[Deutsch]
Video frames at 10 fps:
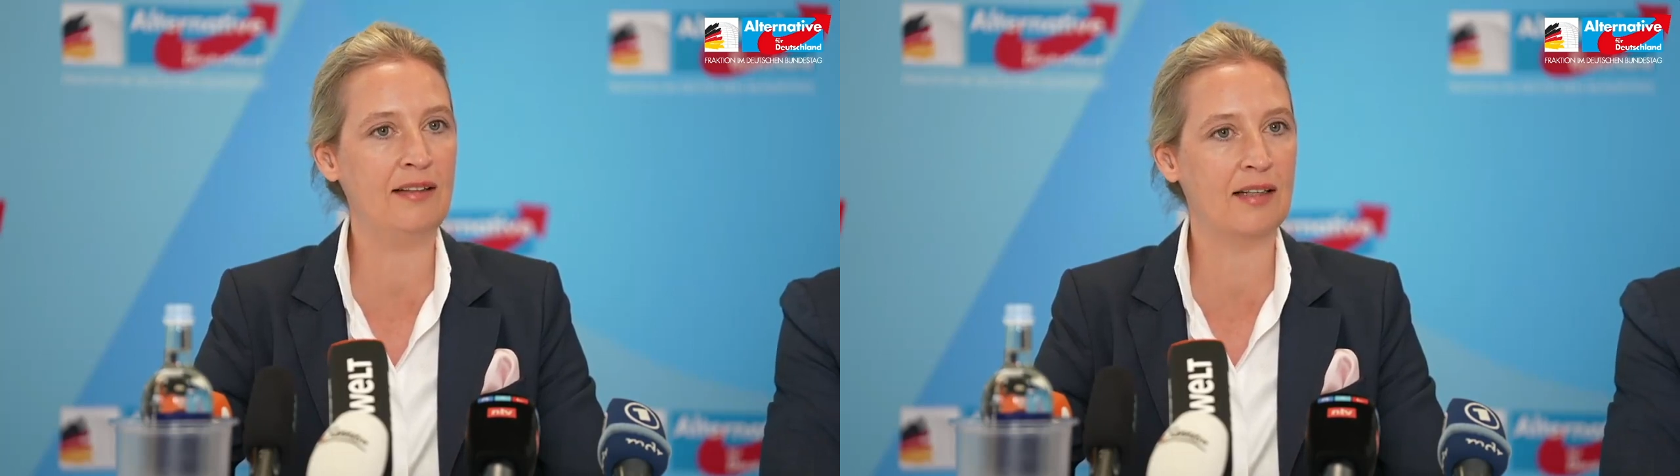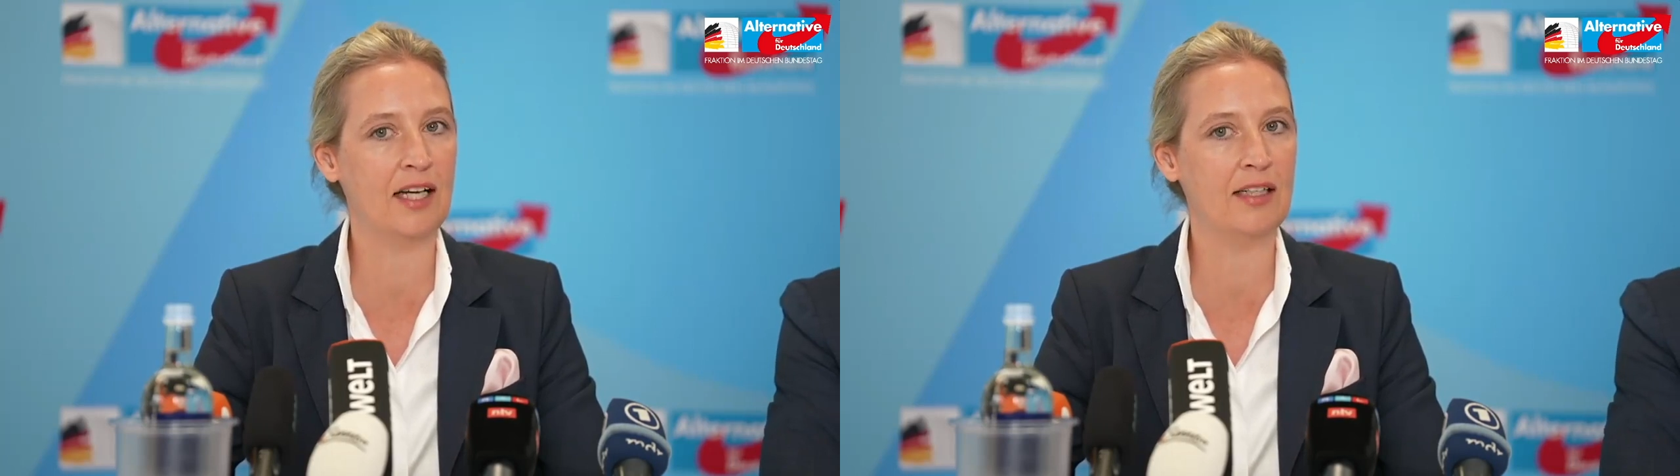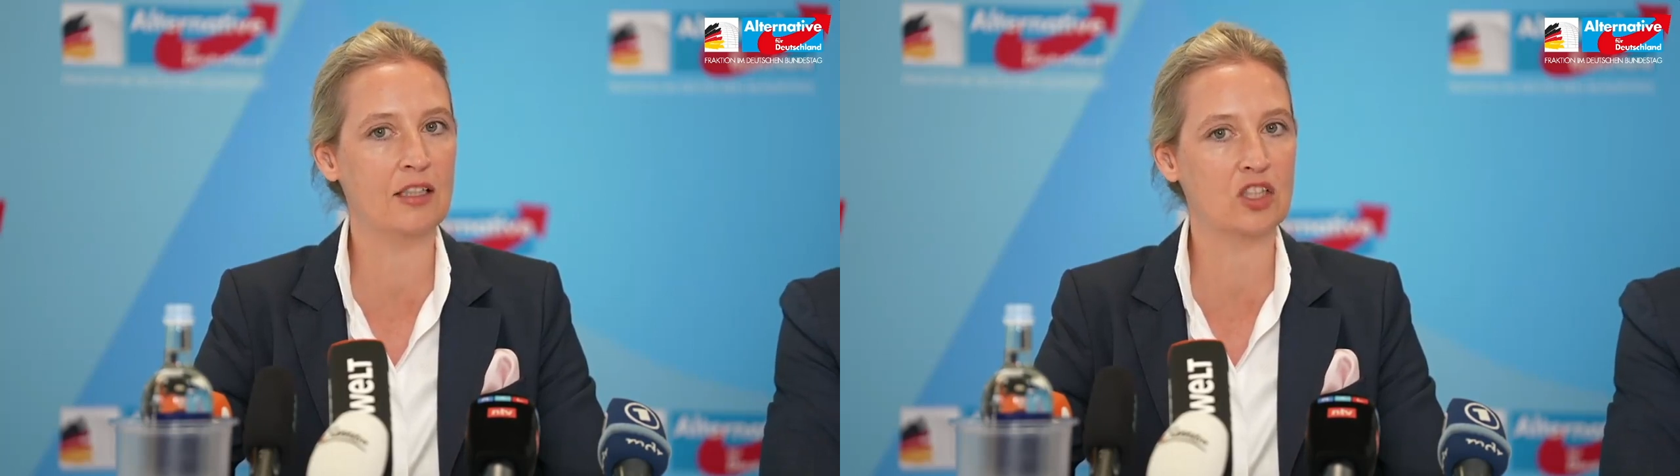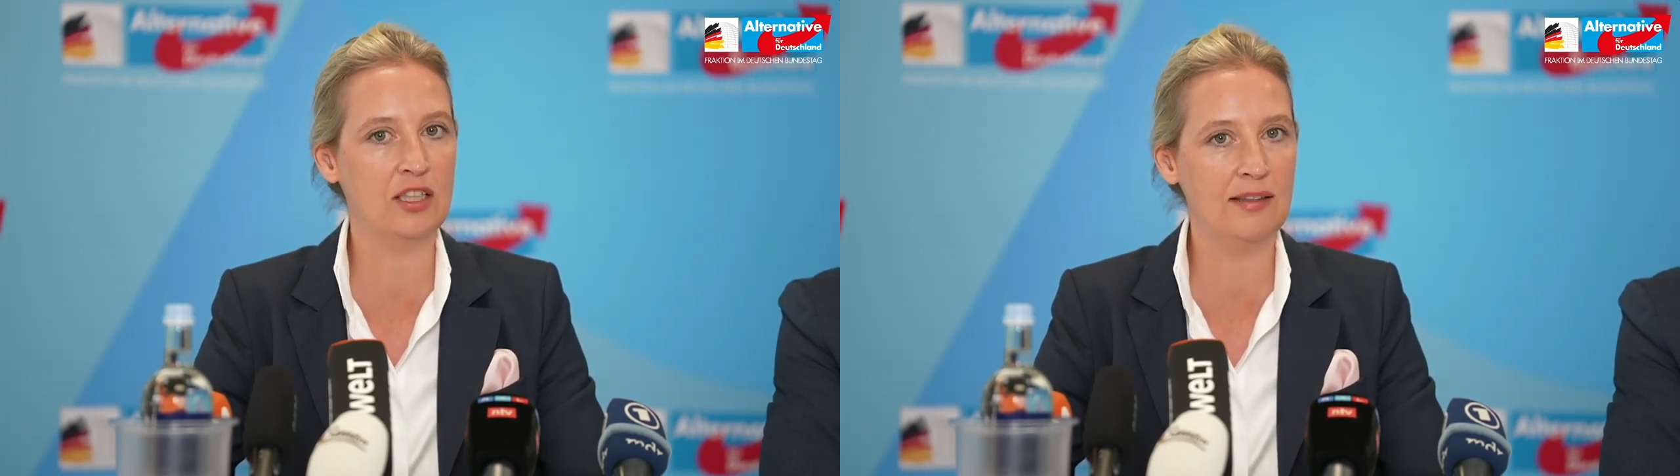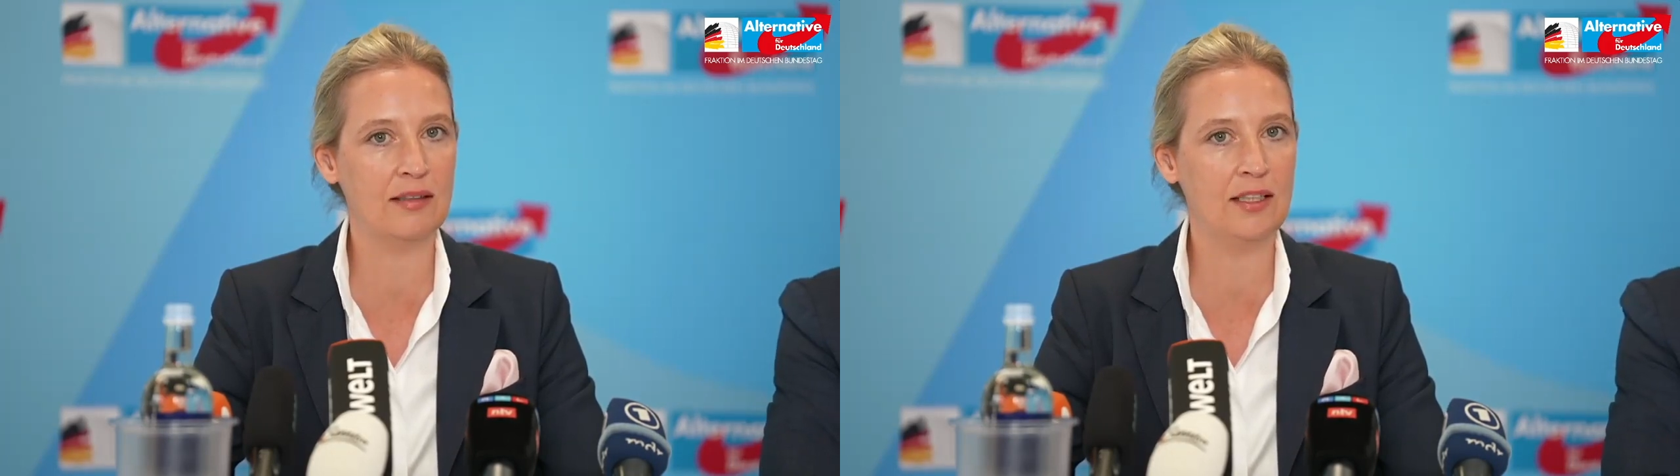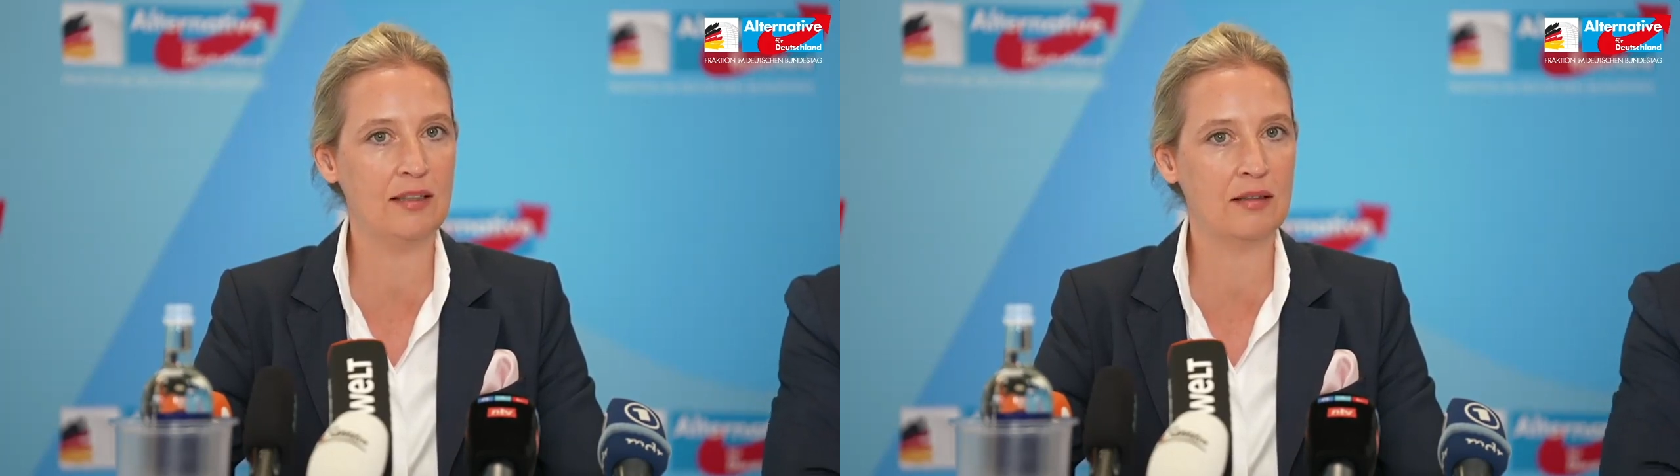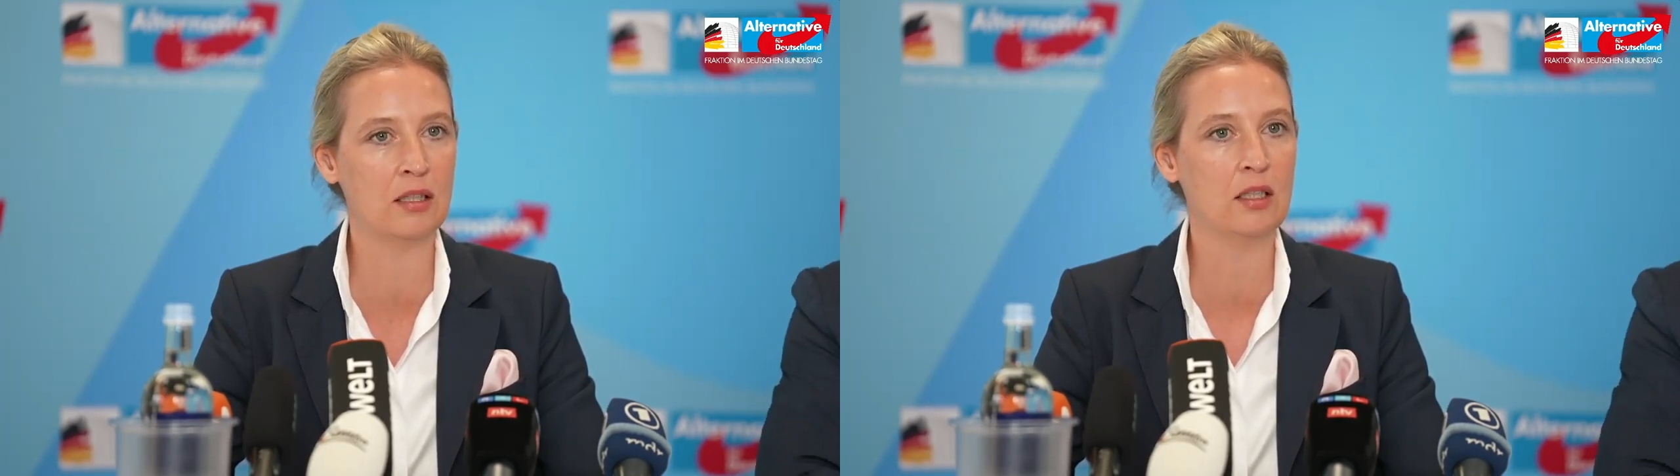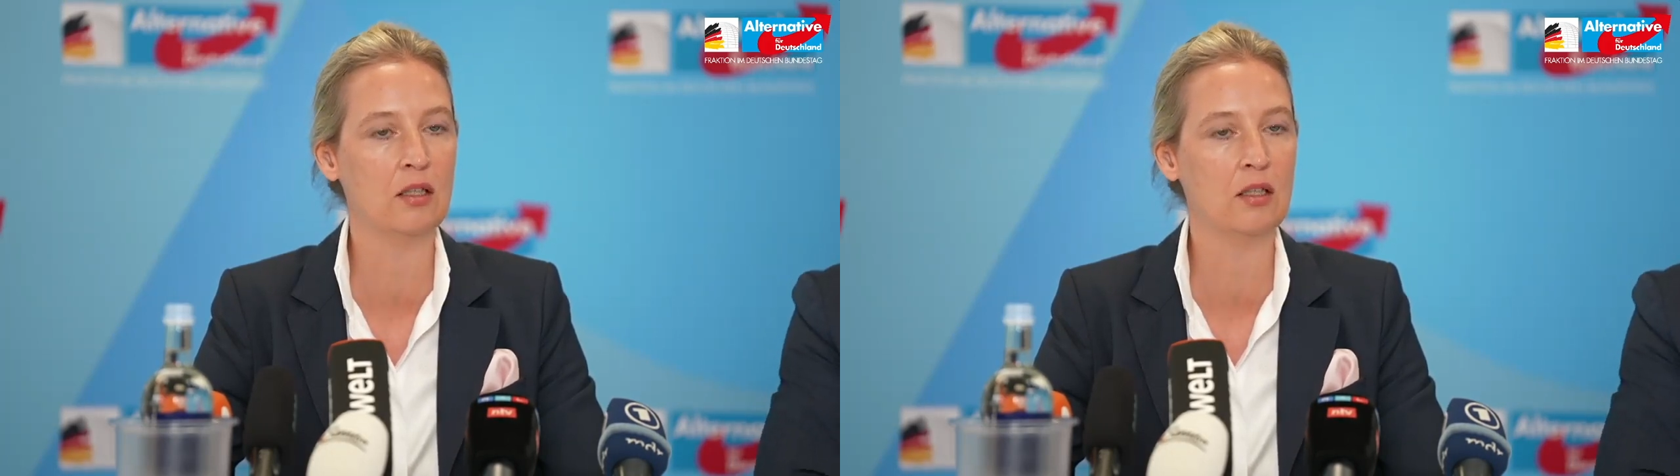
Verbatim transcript: seien ja schließlich